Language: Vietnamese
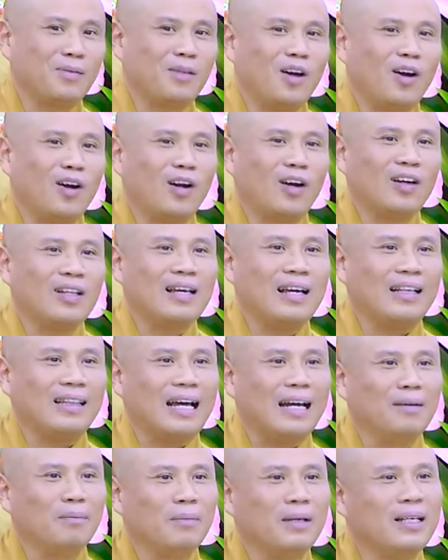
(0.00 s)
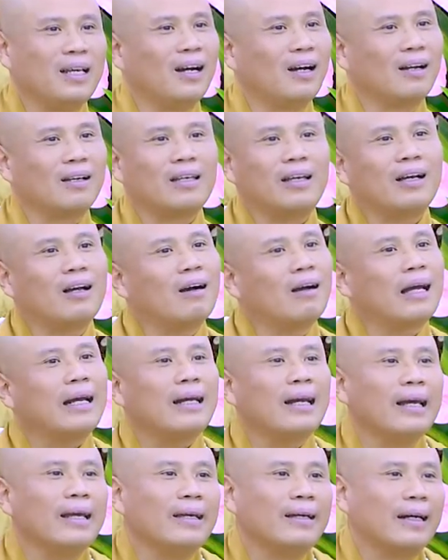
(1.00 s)
chúng tôi nói Thầy Tánh bây giờ chỉ có
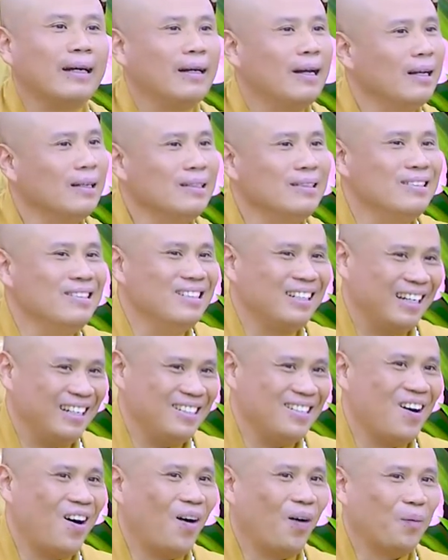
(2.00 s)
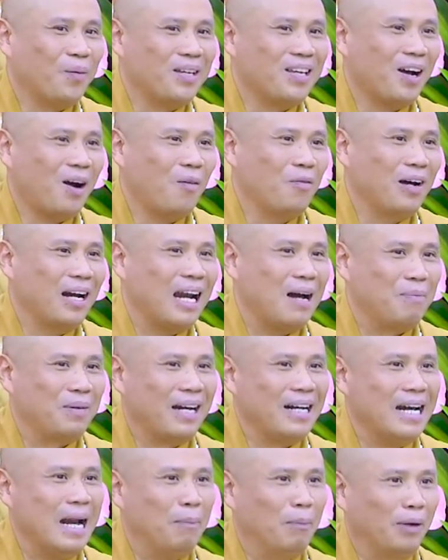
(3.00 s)
cách đi, cách đứng, cách ngồi. Bây giờ ông phải làm
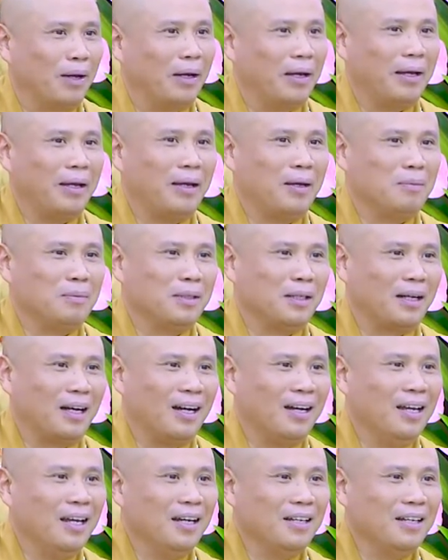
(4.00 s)
cách nằm, cái ê không được đó.